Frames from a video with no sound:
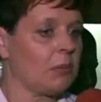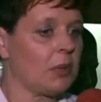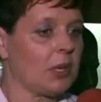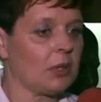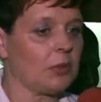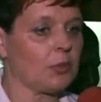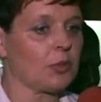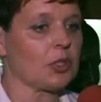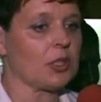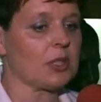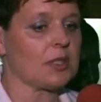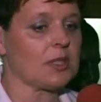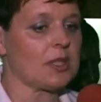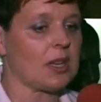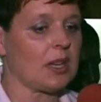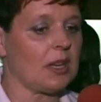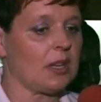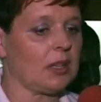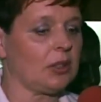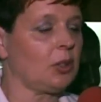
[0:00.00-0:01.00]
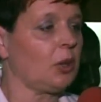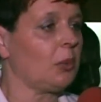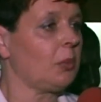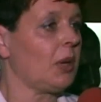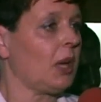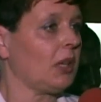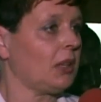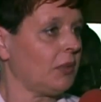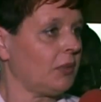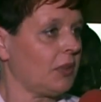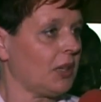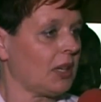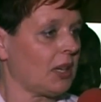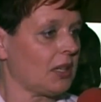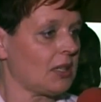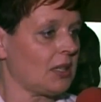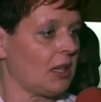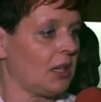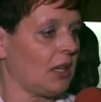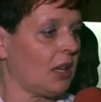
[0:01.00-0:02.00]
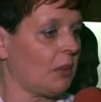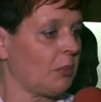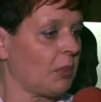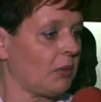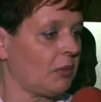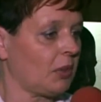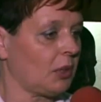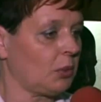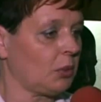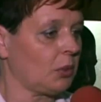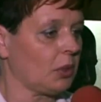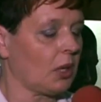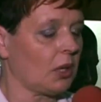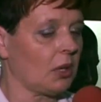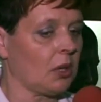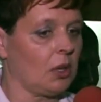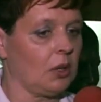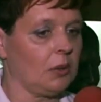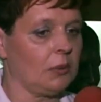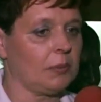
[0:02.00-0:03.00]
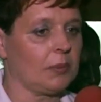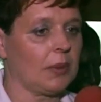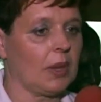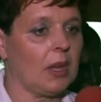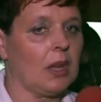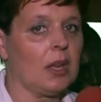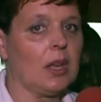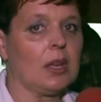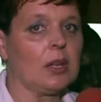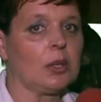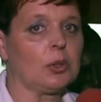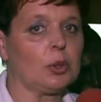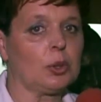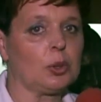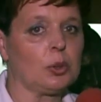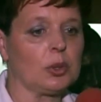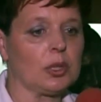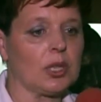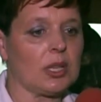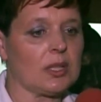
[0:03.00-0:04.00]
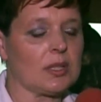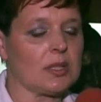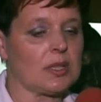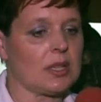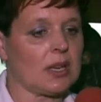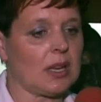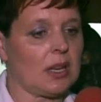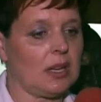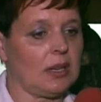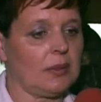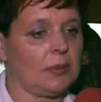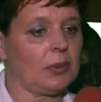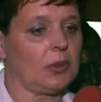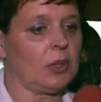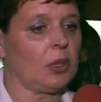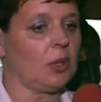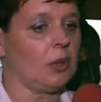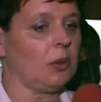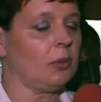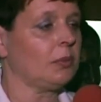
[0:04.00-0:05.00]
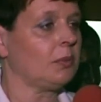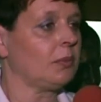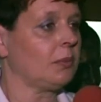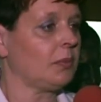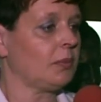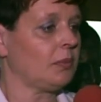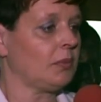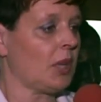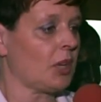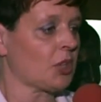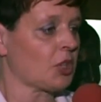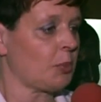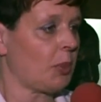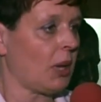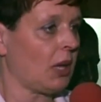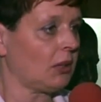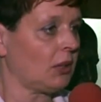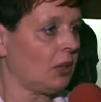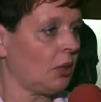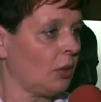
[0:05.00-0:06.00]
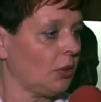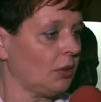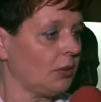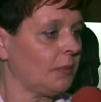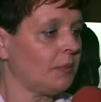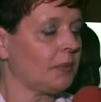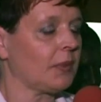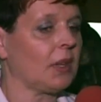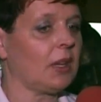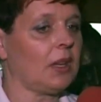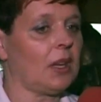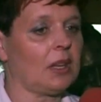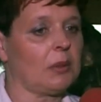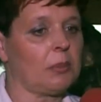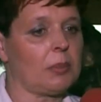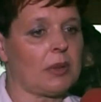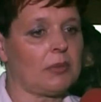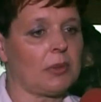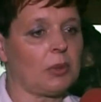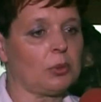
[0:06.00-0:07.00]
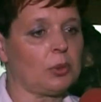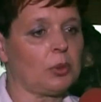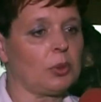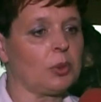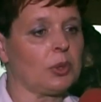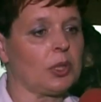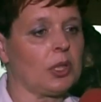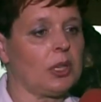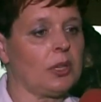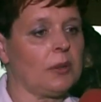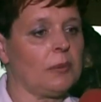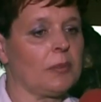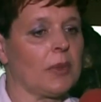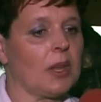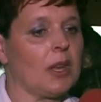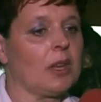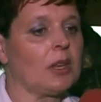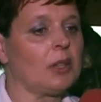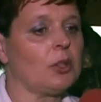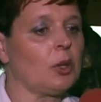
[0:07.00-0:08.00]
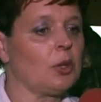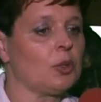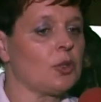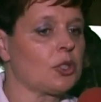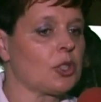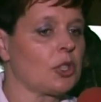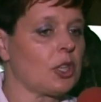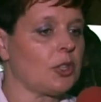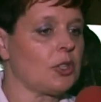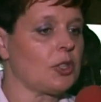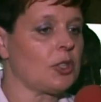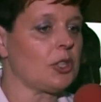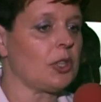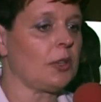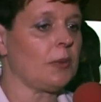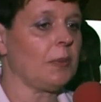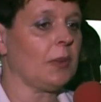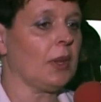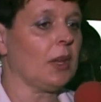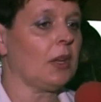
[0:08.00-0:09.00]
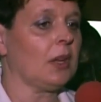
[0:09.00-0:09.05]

Pierwszy cel to beatyfikacja Jana Pawła II, drugi cel to nasz patron Jan Paweł II, no i trzeci